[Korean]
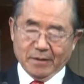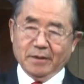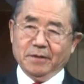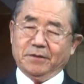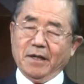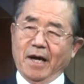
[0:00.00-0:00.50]

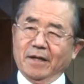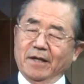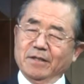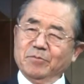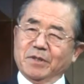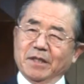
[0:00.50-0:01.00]
이때
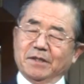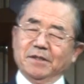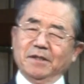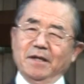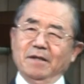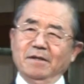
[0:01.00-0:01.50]

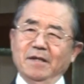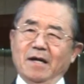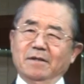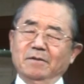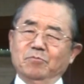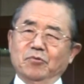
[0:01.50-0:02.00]
하나님께서
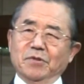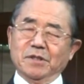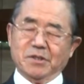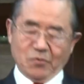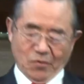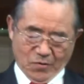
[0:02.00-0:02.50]
엘리야를
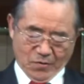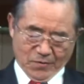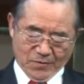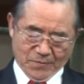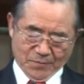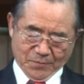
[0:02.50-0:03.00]

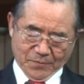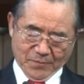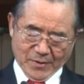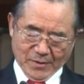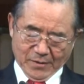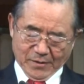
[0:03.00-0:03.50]
부르시고
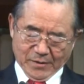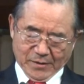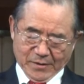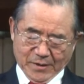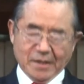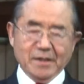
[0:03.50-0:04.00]

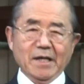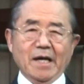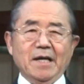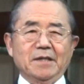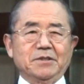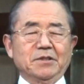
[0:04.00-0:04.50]

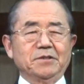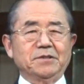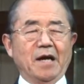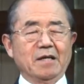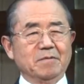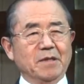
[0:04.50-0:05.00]
엘리야야 저
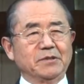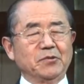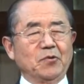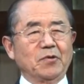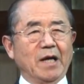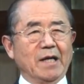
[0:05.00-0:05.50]

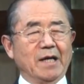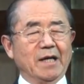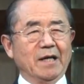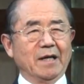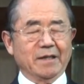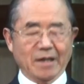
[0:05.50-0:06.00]
사르밧으로
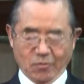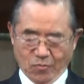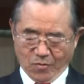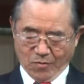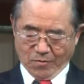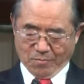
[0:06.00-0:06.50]

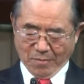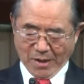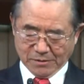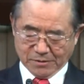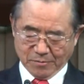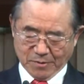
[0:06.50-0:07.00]
가라라고
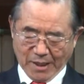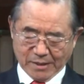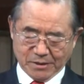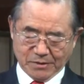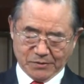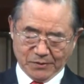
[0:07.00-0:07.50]
말씀을
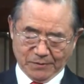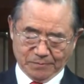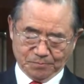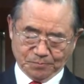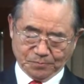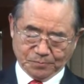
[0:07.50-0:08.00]
하셨죠.
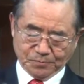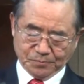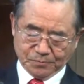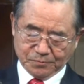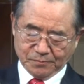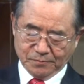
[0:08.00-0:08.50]

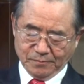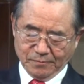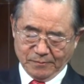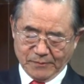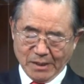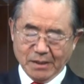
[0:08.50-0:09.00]

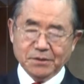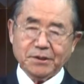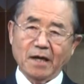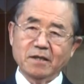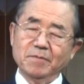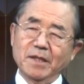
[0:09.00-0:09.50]
이
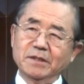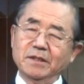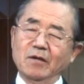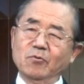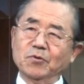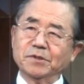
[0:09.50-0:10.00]

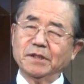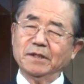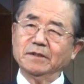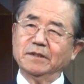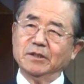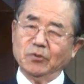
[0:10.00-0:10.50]
사르밧이란
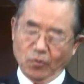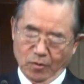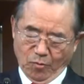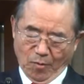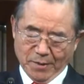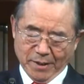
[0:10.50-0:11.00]
곳은 지도를
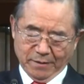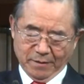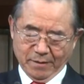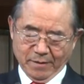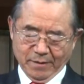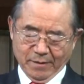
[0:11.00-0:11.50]
보면